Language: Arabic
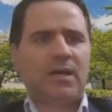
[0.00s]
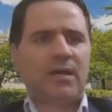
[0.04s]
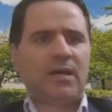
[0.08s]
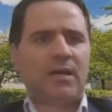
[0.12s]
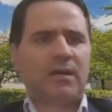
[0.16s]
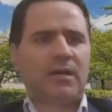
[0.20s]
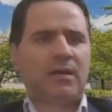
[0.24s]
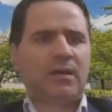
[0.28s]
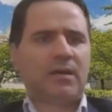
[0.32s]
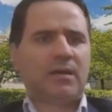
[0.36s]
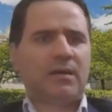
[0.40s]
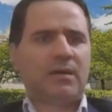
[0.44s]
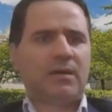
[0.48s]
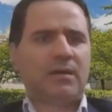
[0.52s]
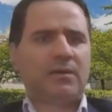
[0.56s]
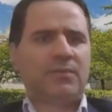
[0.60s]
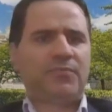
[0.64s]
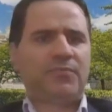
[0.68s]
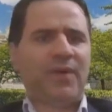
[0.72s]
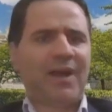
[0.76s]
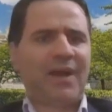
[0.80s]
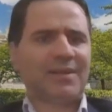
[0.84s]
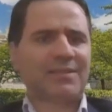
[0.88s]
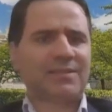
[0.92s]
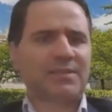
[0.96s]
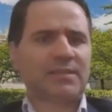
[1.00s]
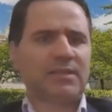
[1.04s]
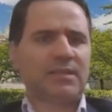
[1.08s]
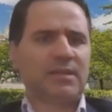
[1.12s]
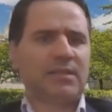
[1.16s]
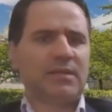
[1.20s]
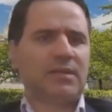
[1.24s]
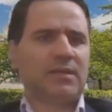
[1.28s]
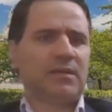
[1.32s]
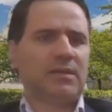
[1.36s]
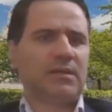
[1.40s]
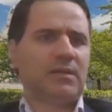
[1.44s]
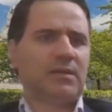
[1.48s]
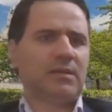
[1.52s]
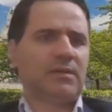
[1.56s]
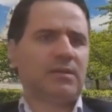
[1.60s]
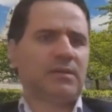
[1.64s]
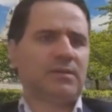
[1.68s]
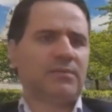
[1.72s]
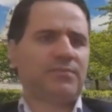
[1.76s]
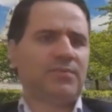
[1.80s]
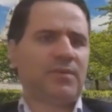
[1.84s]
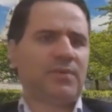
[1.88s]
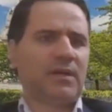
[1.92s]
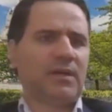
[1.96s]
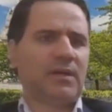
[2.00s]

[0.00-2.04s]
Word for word: آه، فقط آه،